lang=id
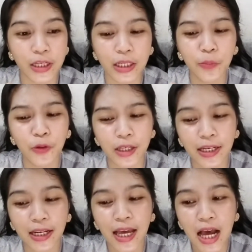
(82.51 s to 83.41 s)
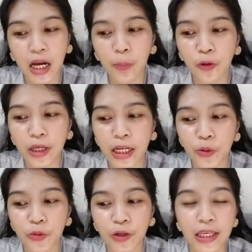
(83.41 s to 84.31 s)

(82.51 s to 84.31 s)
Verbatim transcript: Jadi mungkin kemungkinan untuk